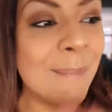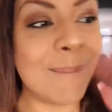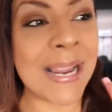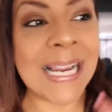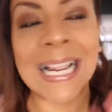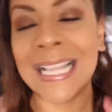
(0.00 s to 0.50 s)

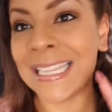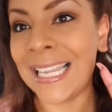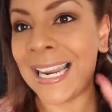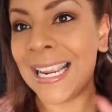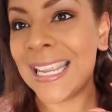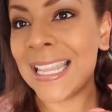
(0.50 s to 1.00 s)
Me
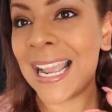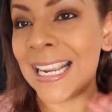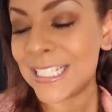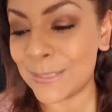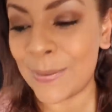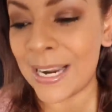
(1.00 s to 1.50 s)
encanta la ida a
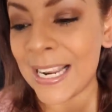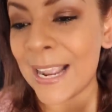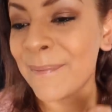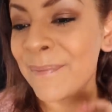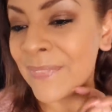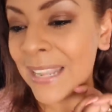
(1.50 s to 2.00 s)
Hesperia,